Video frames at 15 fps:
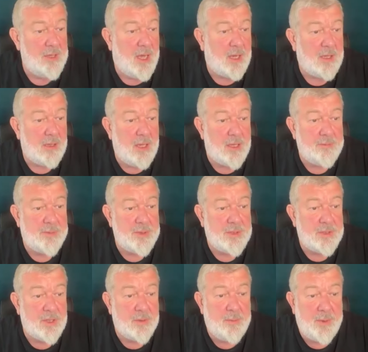на
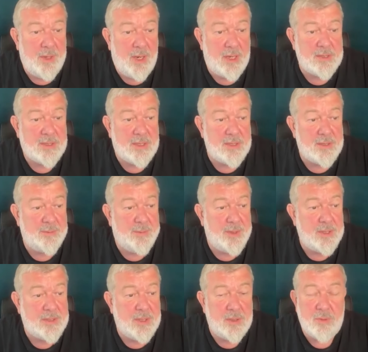кладбищах Брянска
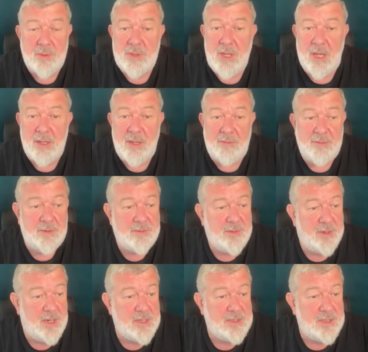запретили устанавливать
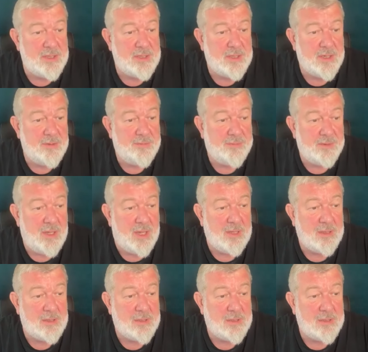российские флаги,